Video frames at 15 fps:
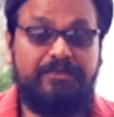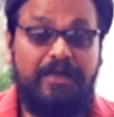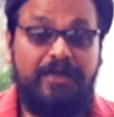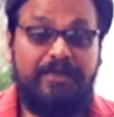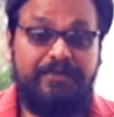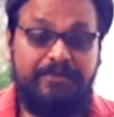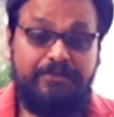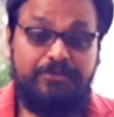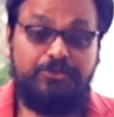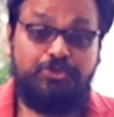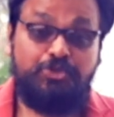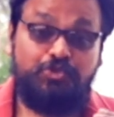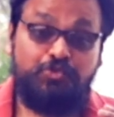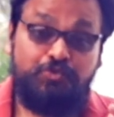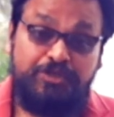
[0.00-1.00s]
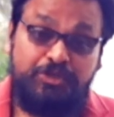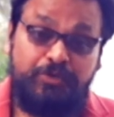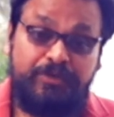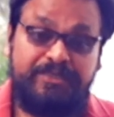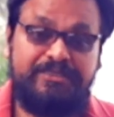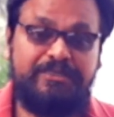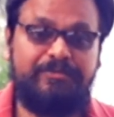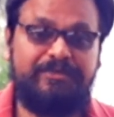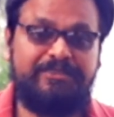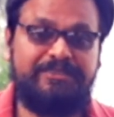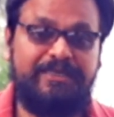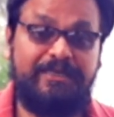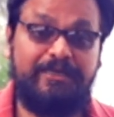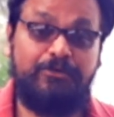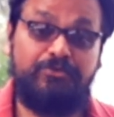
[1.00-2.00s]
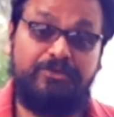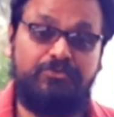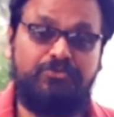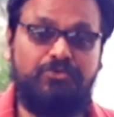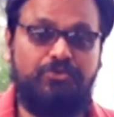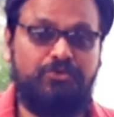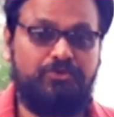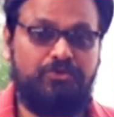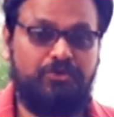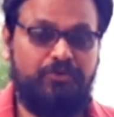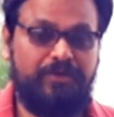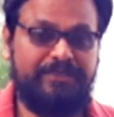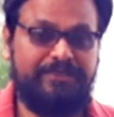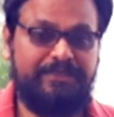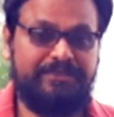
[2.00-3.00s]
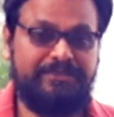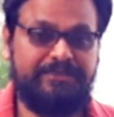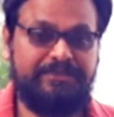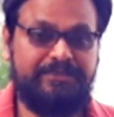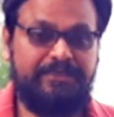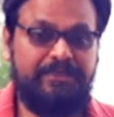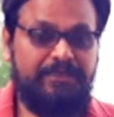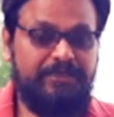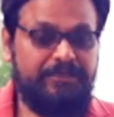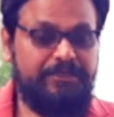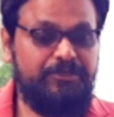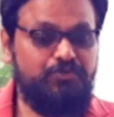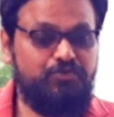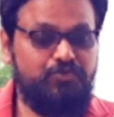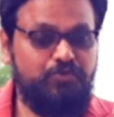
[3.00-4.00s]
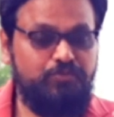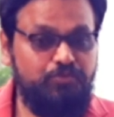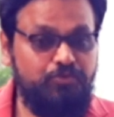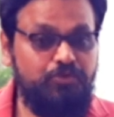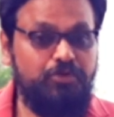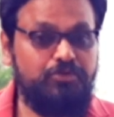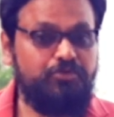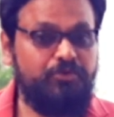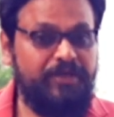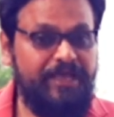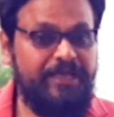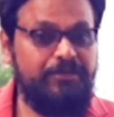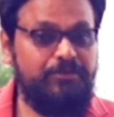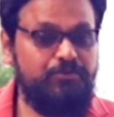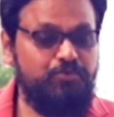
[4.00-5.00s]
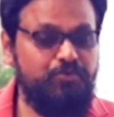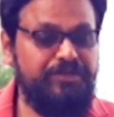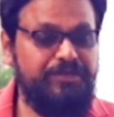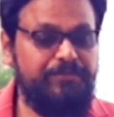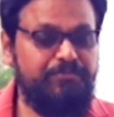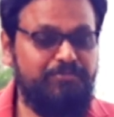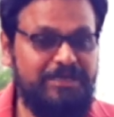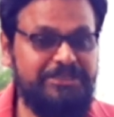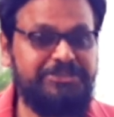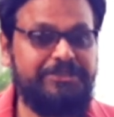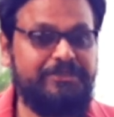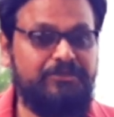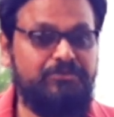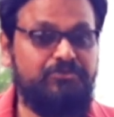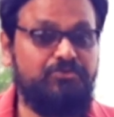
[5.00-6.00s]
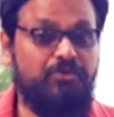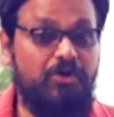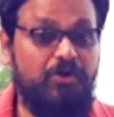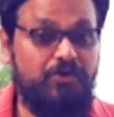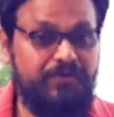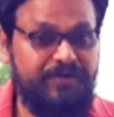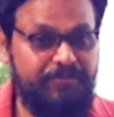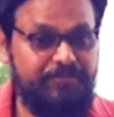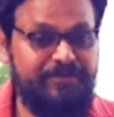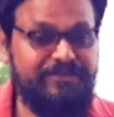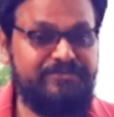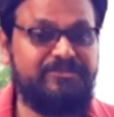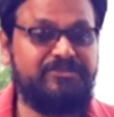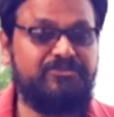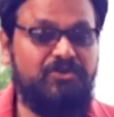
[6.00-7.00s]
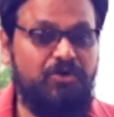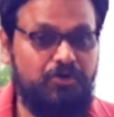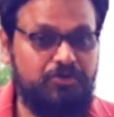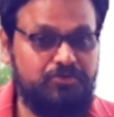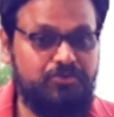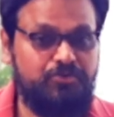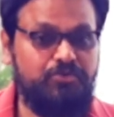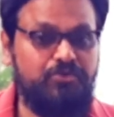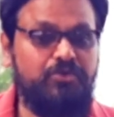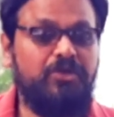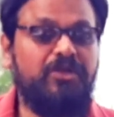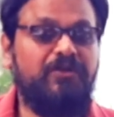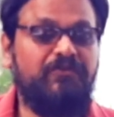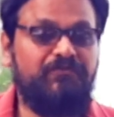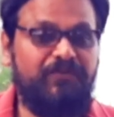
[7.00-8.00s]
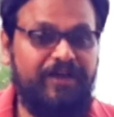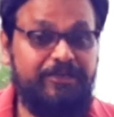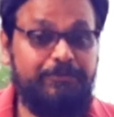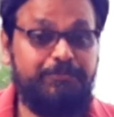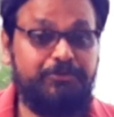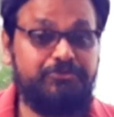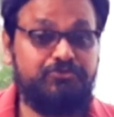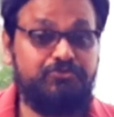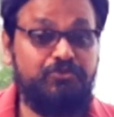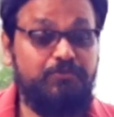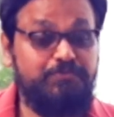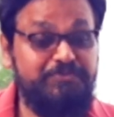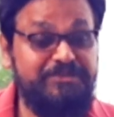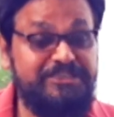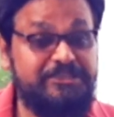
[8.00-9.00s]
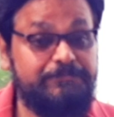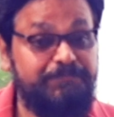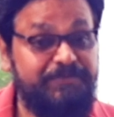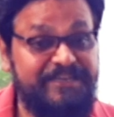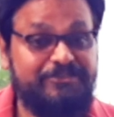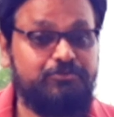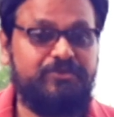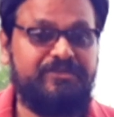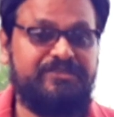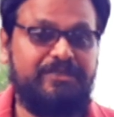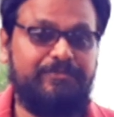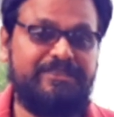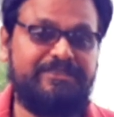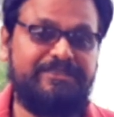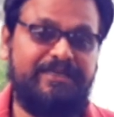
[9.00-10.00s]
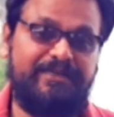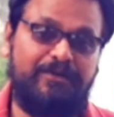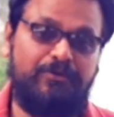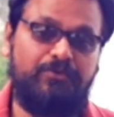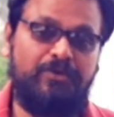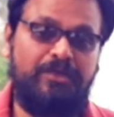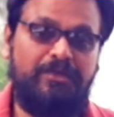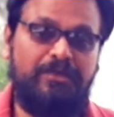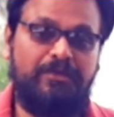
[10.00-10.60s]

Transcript: তাই চুরি হয়ে যাবার জায়গাও কিন্তু লক্ষ্য করা যাচ্ছে কিন্তু মূলত এই দুই মাসে কিন্তু অর্নামেন্টস অর্থ ফাইলপত্র মিসপ্লেস হয়ে যাবার জায়গাও